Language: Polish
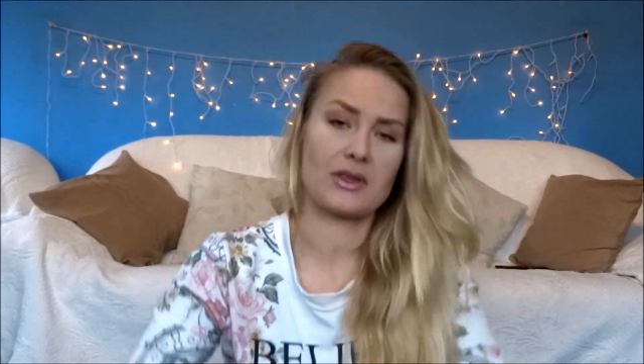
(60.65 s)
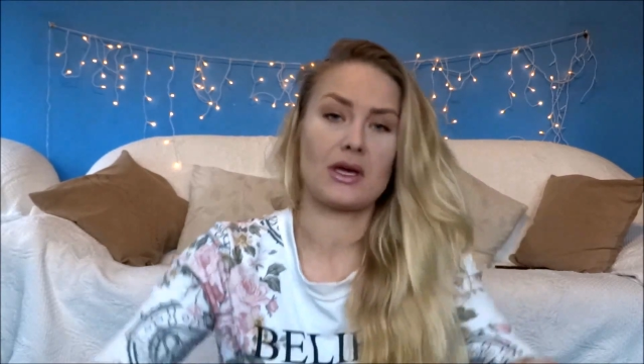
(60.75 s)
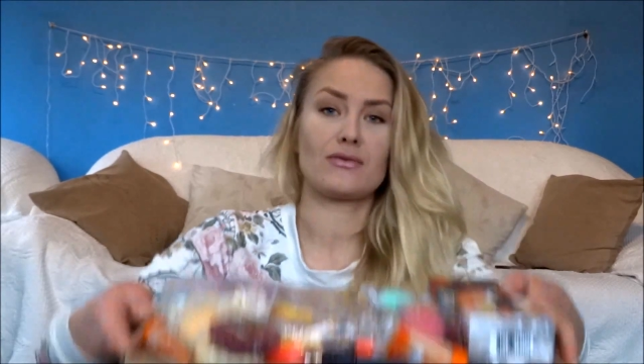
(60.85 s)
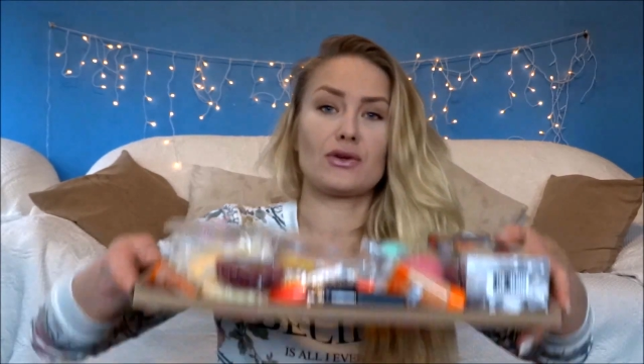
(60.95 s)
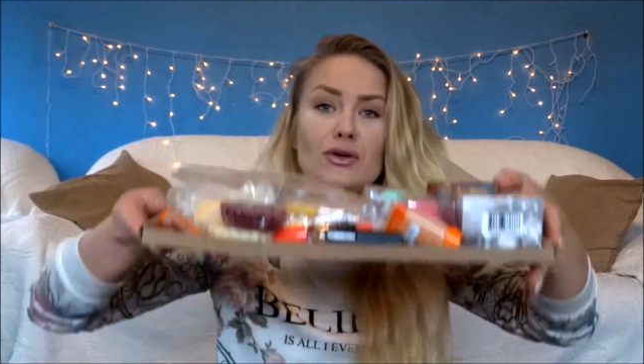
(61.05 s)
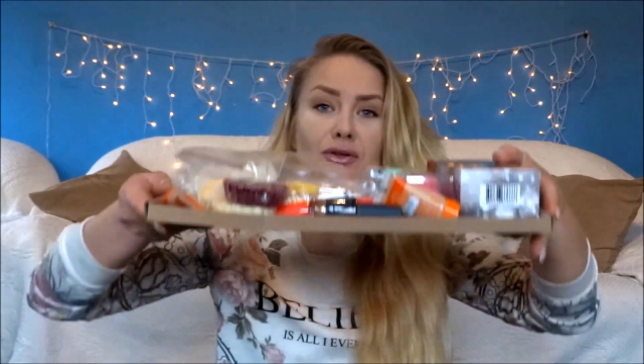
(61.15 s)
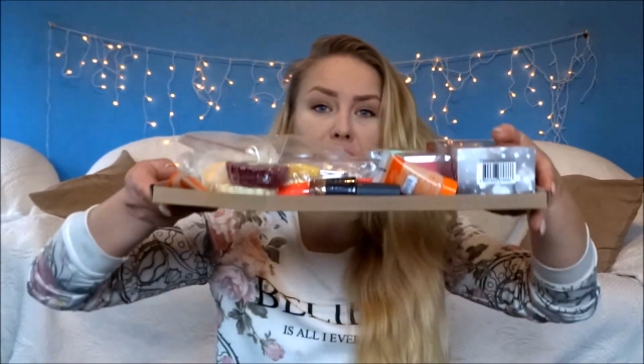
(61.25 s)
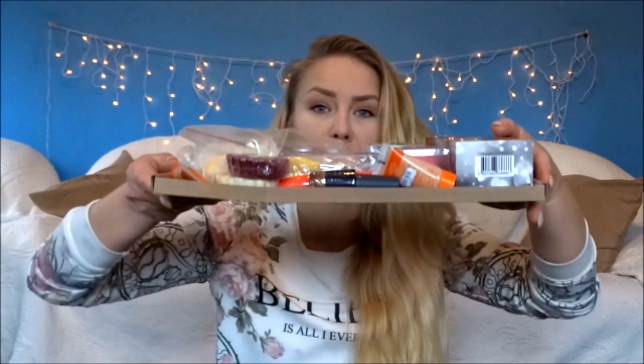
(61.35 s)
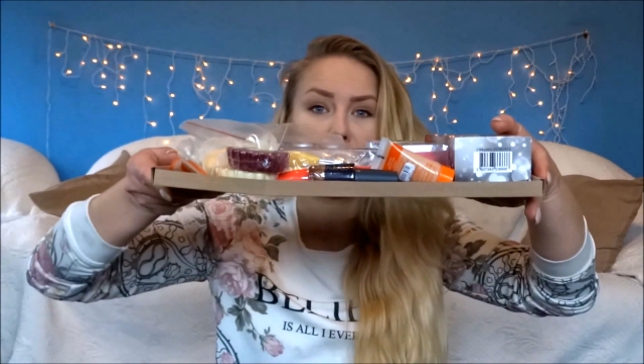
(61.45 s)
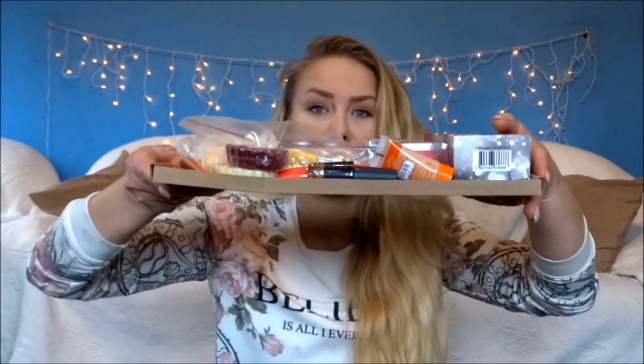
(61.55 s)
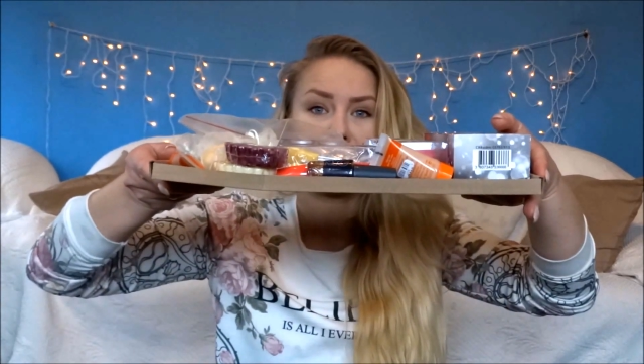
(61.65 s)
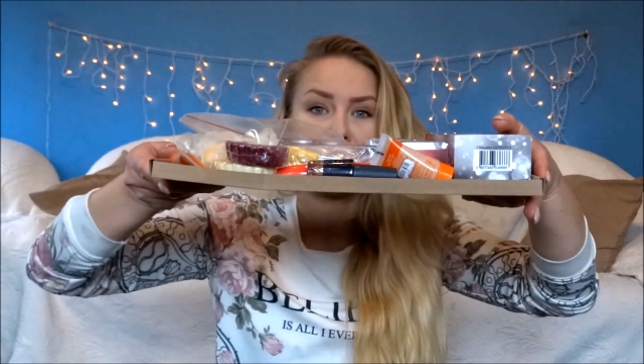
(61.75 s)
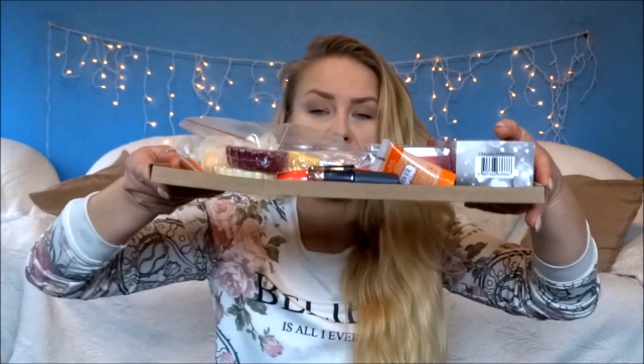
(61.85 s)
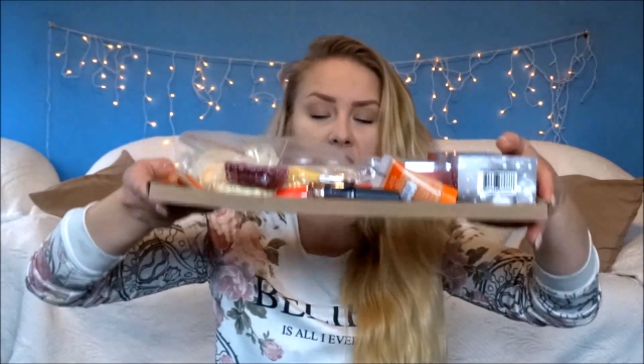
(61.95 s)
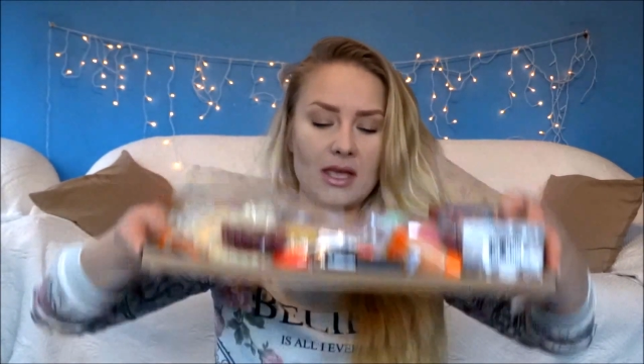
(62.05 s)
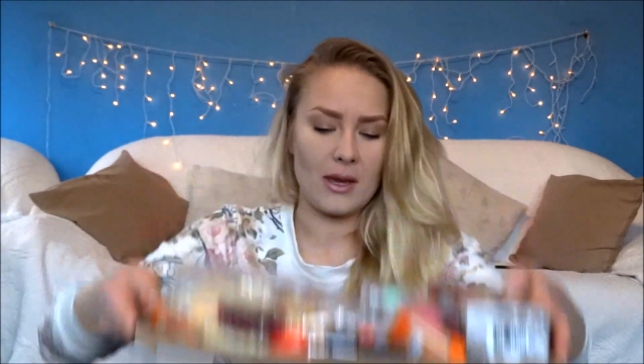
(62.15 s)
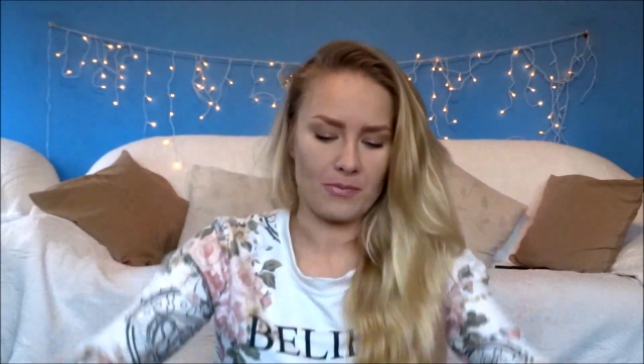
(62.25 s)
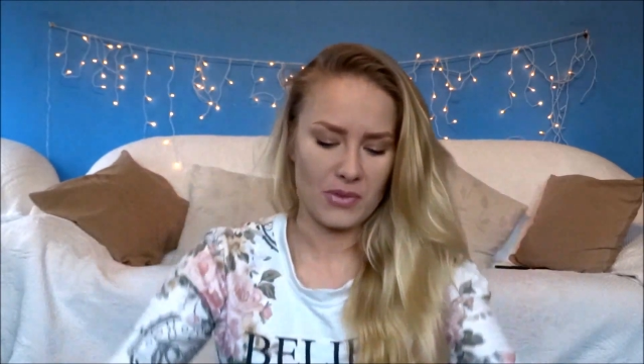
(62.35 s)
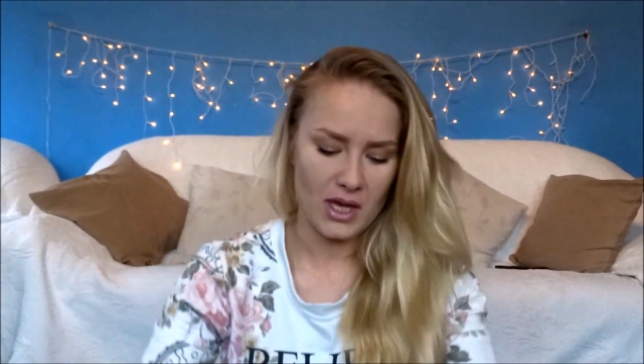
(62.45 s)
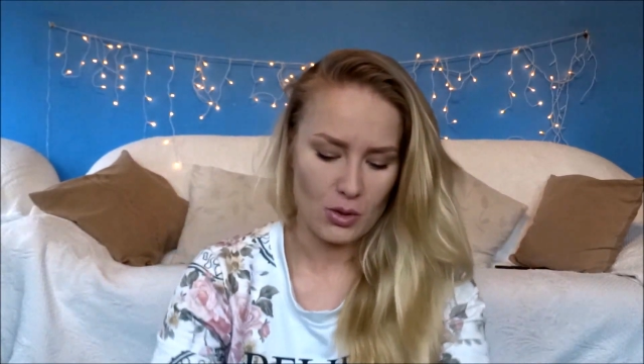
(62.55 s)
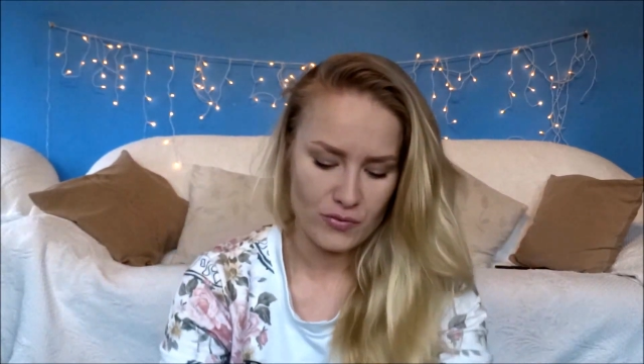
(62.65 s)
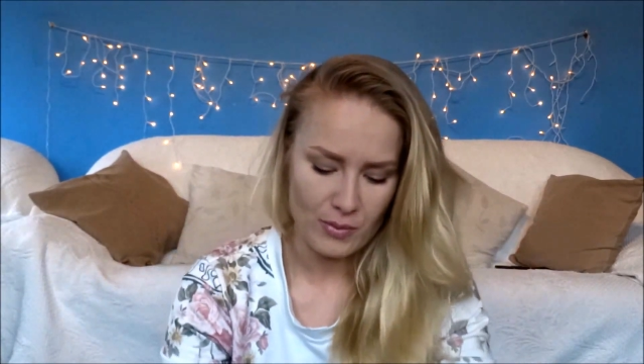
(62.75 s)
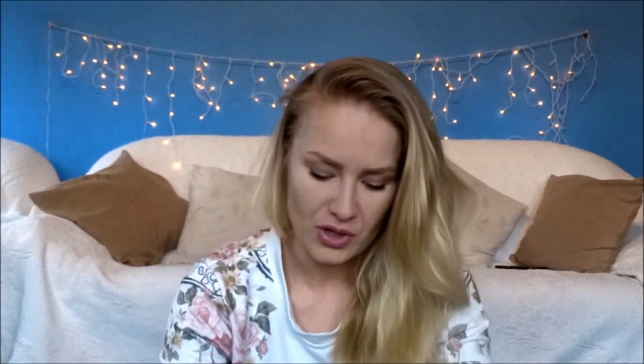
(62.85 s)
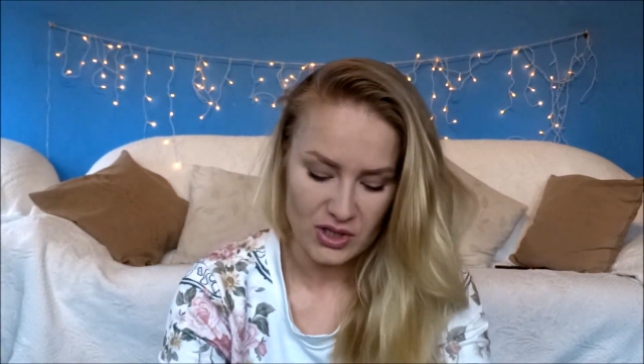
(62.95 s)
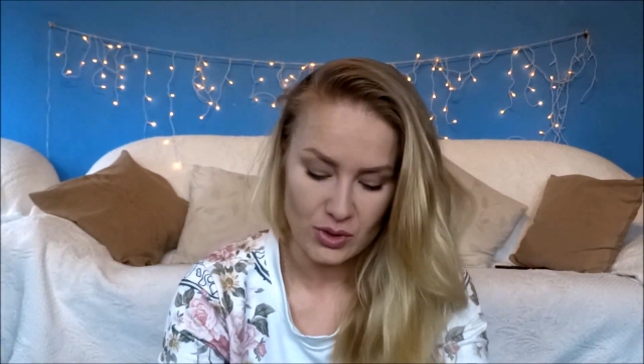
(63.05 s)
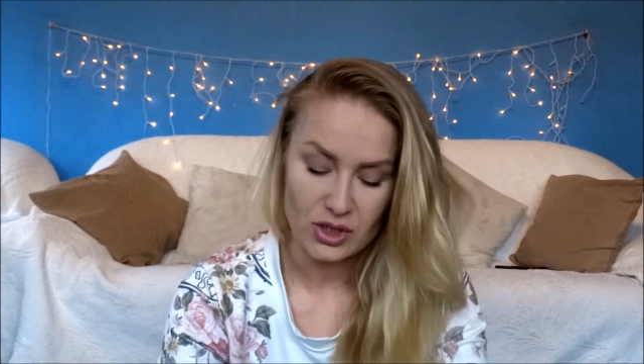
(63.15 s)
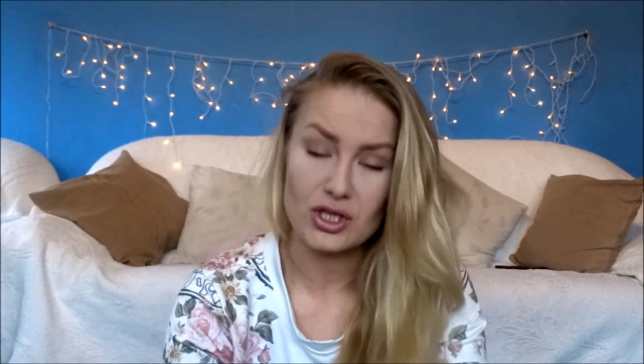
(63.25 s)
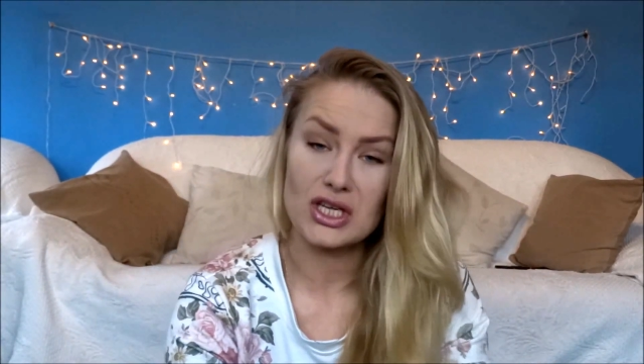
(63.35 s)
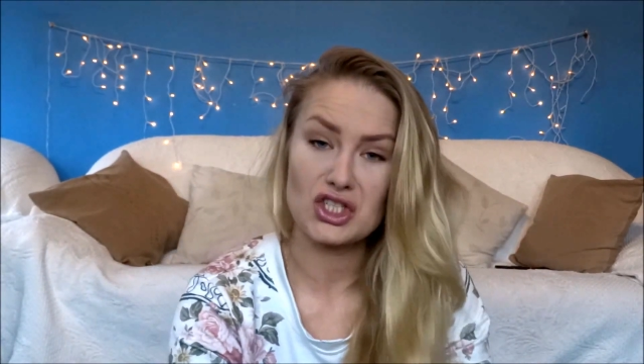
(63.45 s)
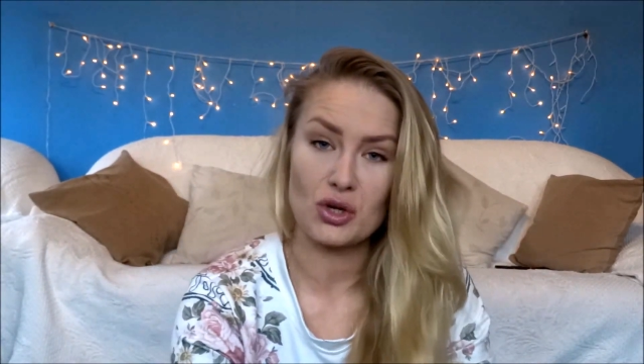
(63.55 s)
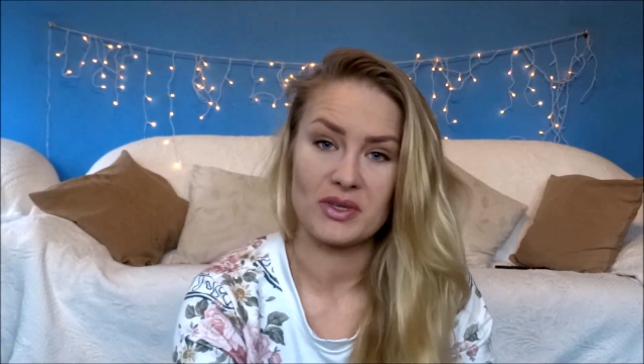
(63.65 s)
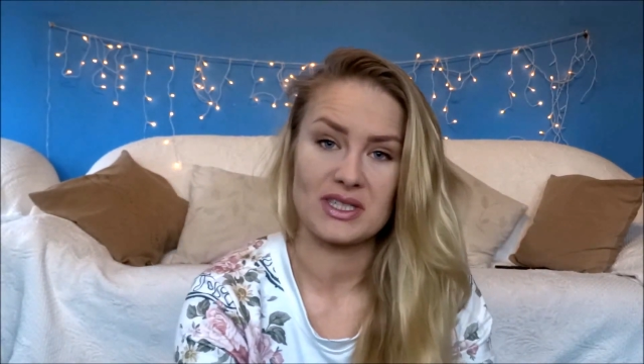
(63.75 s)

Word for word: Tak wygląda moje zamówienie i ja już Wam pokazuję, co ja sobie